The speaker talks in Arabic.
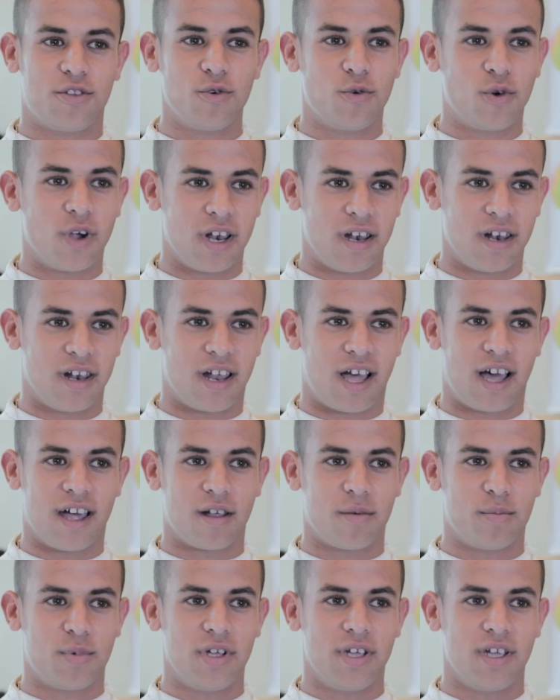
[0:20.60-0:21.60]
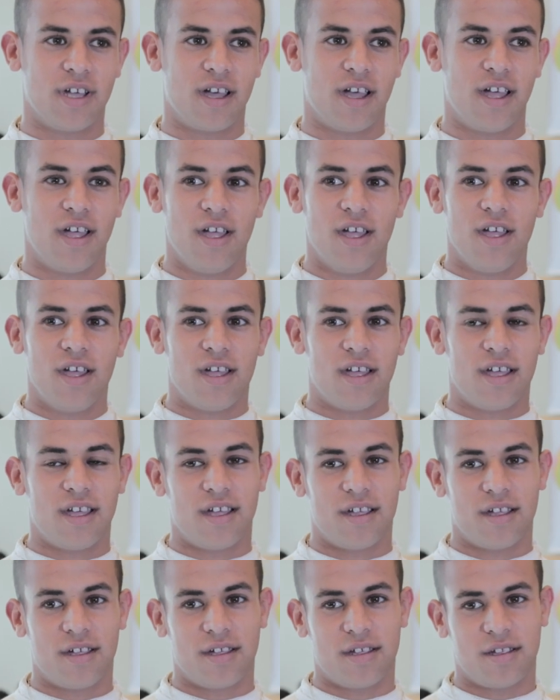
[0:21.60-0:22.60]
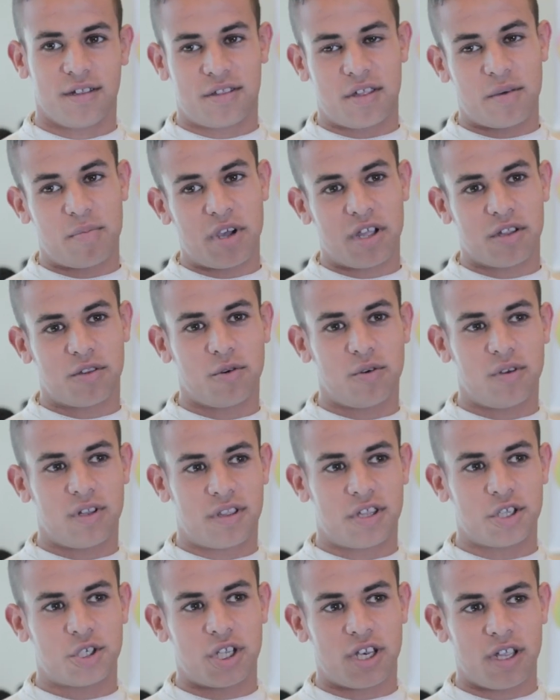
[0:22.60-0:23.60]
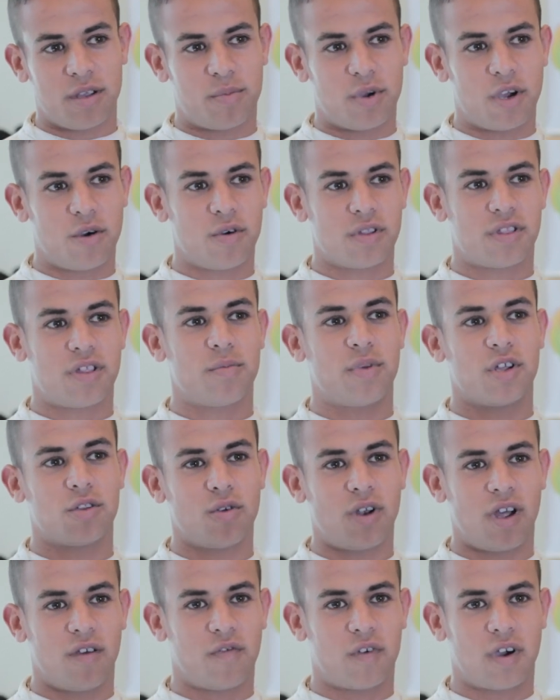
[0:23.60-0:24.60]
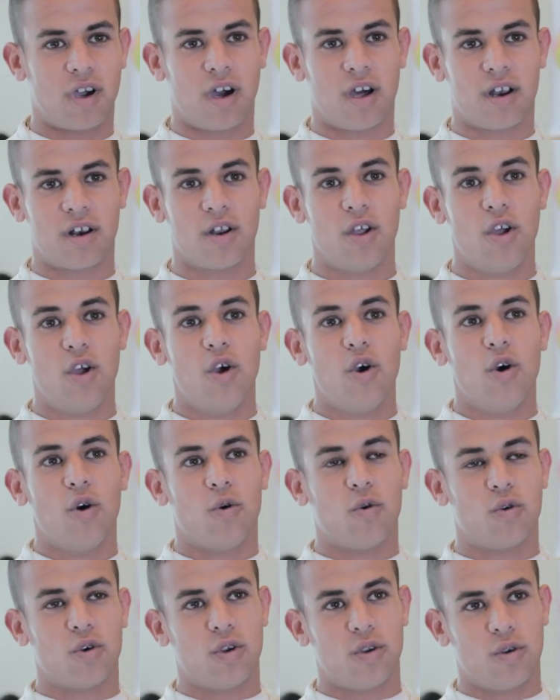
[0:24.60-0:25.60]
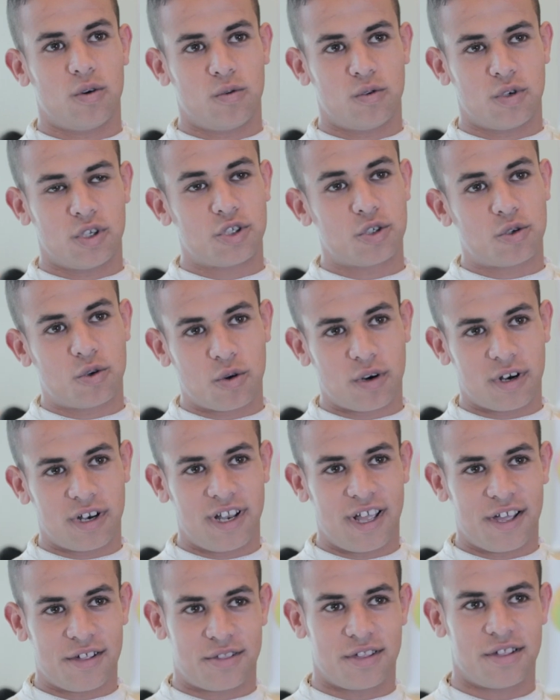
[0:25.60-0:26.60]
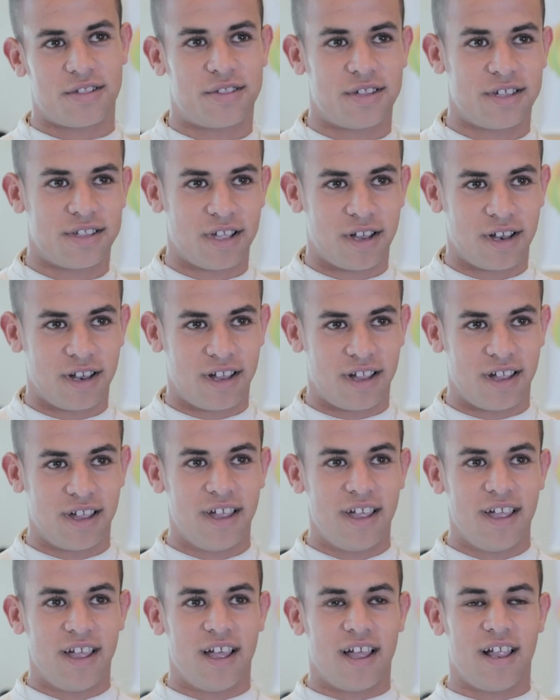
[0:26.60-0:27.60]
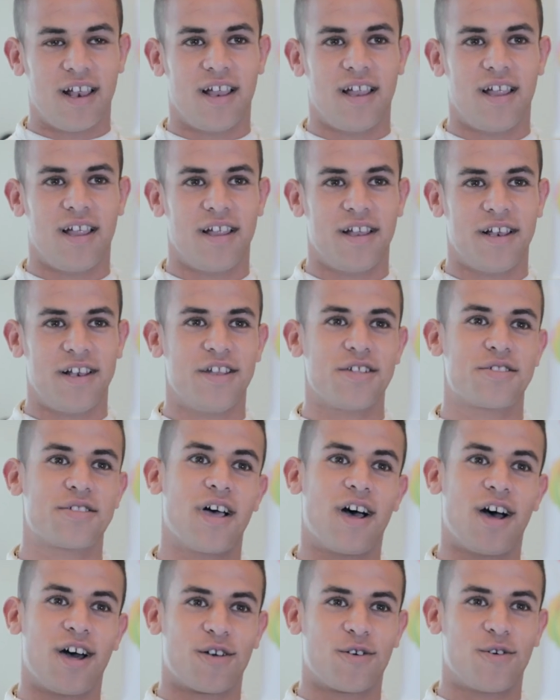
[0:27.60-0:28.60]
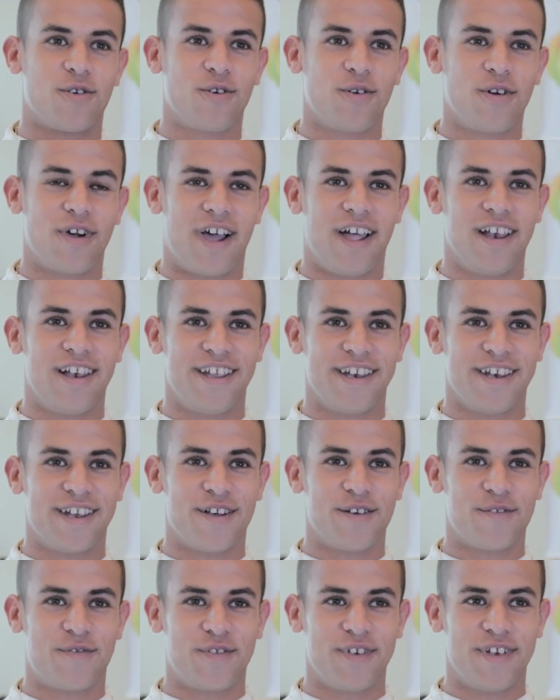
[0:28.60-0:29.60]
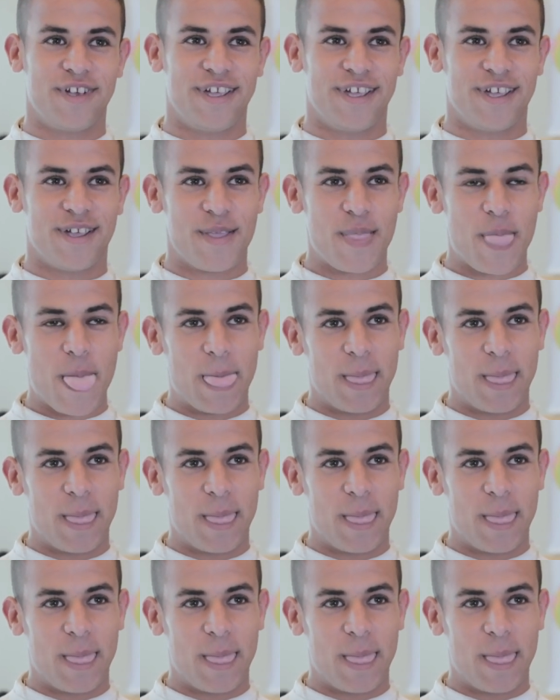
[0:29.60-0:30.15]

الدول العربية آه، تبادل تجربة وتبادل أفكار ونشكر الأساتذة آه، اللي سهروا علينا في